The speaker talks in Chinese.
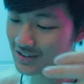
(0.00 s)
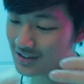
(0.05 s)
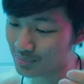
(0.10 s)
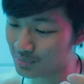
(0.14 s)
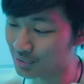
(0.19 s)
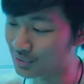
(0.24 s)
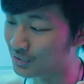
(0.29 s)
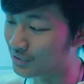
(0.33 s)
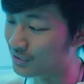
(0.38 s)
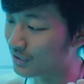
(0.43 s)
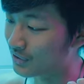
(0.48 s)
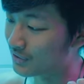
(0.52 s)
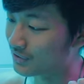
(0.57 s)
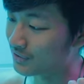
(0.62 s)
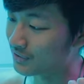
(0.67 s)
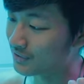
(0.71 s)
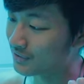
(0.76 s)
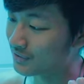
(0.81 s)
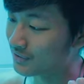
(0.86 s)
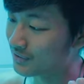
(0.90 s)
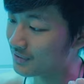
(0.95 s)
一个普通的。
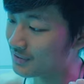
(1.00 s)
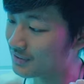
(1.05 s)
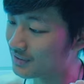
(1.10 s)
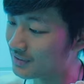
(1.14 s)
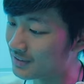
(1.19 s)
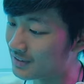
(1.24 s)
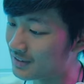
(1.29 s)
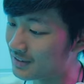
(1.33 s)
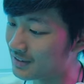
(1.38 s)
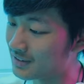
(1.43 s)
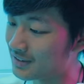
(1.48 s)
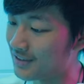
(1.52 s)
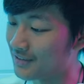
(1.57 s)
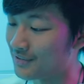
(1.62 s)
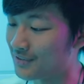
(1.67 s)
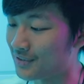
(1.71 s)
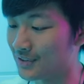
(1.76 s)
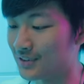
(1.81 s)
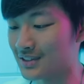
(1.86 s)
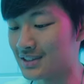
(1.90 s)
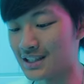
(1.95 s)
电
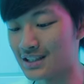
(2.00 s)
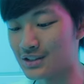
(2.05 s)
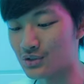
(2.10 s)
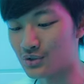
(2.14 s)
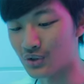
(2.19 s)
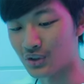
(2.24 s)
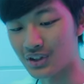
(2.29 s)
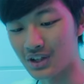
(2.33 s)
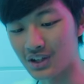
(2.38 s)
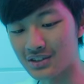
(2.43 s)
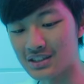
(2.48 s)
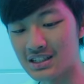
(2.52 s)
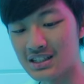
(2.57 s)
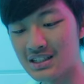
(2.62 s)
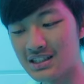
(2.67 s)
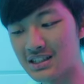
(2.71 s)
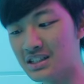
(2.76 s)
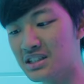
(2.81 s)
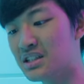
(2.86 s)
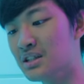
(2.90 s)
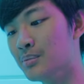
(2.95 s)
风扇装到机
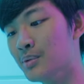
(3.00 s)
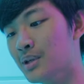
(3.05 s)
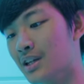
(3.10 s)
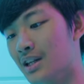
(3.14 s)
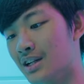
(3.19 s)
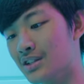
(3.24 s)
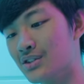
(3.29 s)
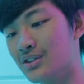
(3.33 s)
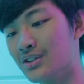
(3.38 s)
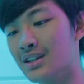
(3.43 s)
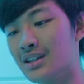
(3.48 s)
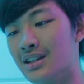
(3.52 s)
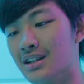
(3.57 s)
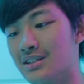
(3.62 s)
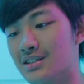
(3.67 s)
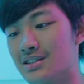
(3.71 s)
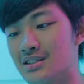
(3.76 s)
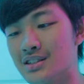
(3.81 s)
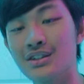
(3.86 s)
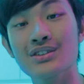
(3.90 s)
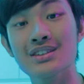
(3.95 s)
器里面，它就可以当
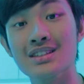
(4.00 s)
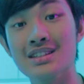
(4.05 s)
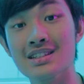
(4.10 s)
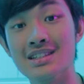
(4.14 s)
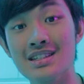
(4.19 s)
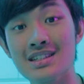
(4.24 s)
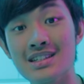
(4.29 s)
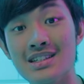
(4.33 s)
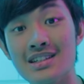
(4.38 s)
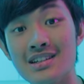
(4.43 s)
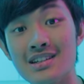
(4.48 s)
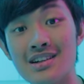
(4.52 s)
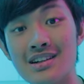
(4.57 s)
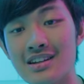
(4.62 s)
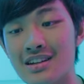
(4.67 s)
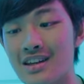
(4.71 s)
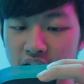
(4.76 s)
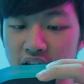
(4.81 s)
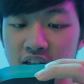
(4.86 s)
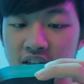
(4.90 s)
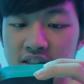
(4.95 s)
扫地机器人
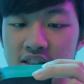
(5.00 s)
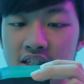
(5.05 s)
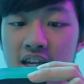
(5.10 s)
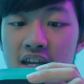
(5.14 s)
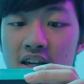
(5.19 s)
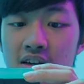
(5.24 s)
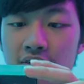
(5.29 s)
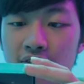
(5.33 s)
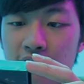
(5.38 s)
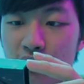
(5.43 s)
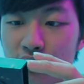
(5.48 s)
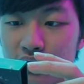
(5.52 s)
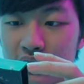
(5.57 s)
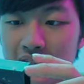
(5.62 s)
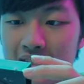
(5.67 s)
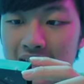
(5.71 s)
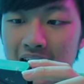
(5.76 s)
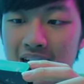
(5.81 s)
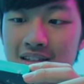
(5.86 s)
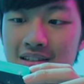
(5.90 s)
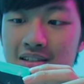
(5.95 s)
等等。这个风
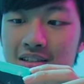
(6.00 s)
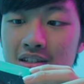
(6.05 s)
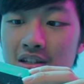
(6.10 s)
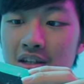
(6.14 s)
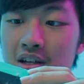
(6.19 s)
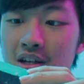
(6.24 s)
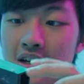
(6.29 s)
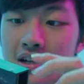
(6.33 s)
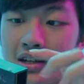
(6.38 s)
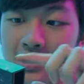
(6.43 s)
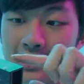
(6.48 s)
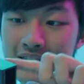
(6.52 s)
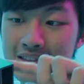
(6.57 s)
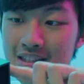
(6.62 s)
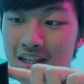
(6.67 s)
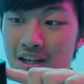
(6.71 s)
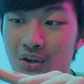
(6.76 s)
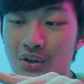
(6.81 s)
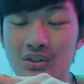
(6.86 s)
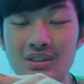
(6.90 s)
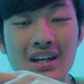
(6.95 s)
扇是
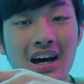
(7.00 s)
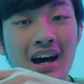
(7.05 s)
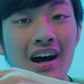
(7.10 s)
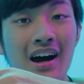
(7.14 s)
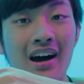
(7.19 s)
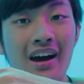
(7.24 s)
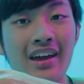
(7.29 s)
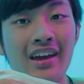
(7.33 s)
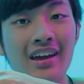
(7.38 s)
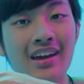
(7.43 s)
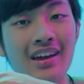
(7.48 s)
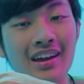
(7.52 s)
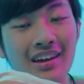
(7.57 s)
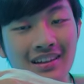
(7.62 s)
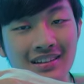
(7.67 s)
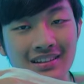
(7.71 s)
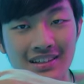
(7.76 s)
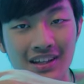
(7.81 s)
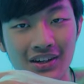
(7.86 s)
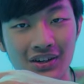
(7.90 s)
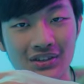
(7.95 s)
Delta
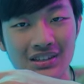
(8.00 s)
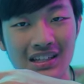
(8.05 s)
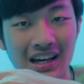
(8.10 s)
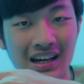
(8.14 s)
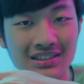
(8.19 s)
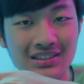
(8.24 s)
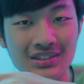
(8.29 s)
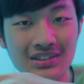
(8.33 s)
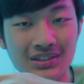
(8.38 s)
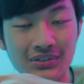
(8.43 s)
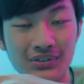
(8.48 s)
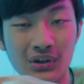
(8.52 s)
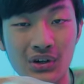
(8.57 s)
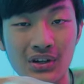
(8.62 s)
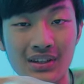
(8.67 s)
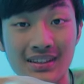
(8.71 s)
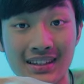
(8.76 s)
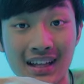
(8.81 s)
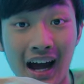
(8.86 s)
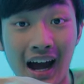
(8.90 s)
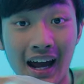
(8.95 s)
哎，Delta 是什么
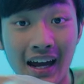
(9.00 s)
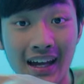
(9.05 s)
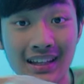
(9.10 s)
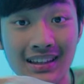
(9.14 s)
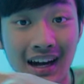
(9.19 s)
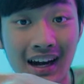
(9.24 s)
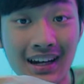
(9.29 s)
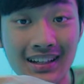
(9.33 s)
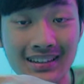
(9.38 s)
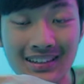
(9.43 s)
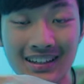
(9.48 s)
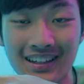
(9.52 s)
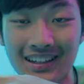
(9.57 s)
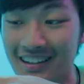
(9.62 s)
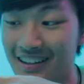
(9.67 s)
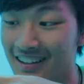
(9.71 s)
台达电